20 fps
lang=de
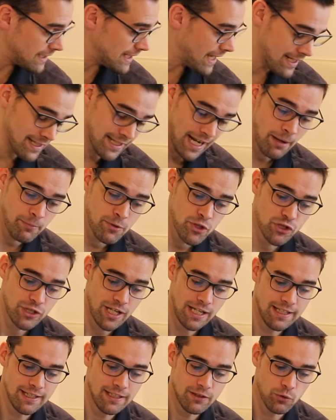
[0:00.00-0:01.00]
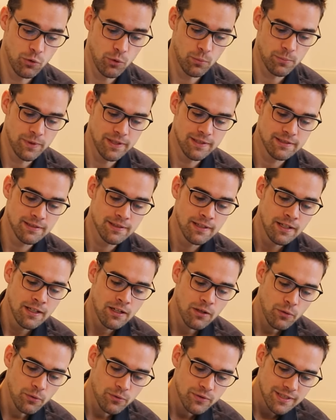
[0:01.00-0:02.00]
die Entnahmestelle hier oben ist.
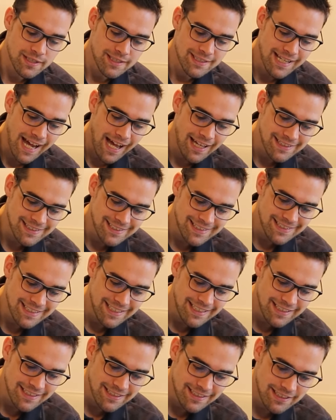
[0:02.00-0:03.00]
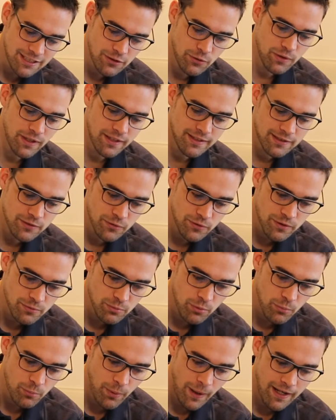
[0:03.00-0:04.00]
Und da zieht die
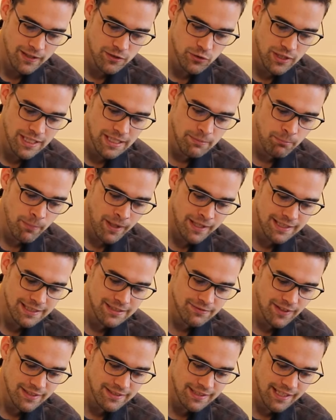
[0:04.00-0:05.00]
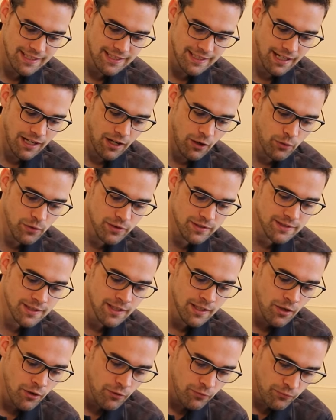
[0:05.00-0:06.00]
Zirkulationspumpe also immer das Wasser hier
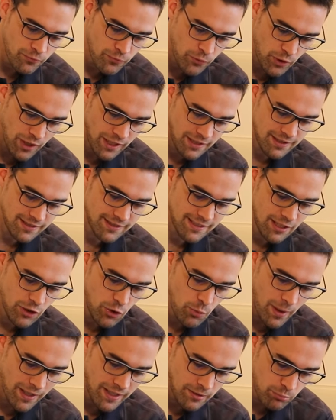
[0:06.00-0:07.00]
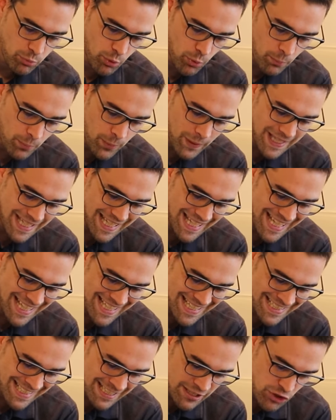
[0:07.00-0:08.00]
raus, fördert es hier über die Pumpe
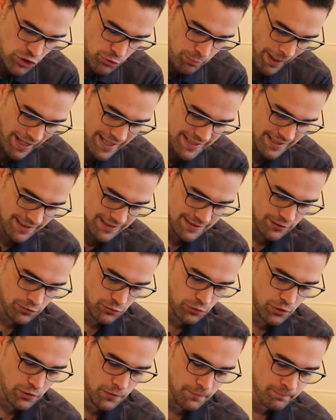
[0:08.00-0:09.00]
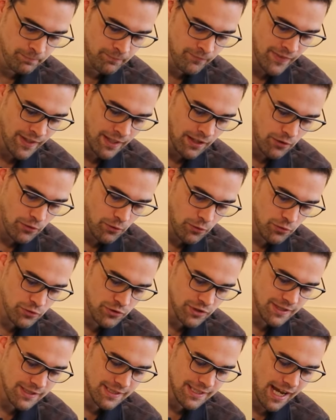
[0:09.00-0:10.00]
in den Speicher zurück.
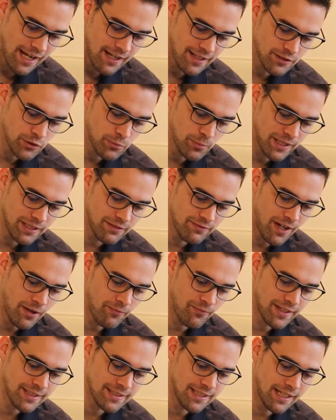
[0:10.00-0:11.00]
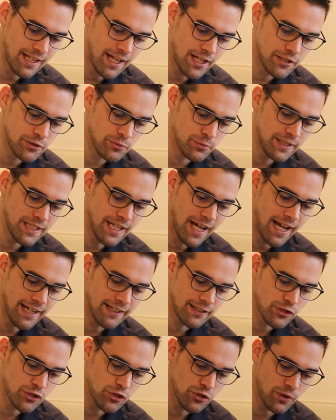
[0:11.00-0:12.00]
Und da das über die Warmwasserleitung hier
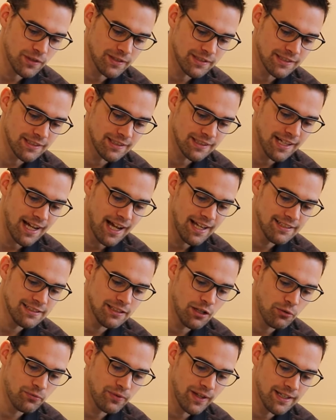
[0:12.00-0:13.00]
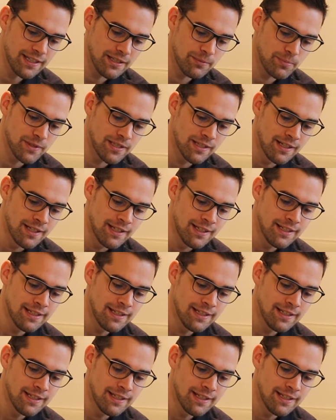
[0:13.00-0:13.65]
einen geschlossenen Kreislauf ergibt,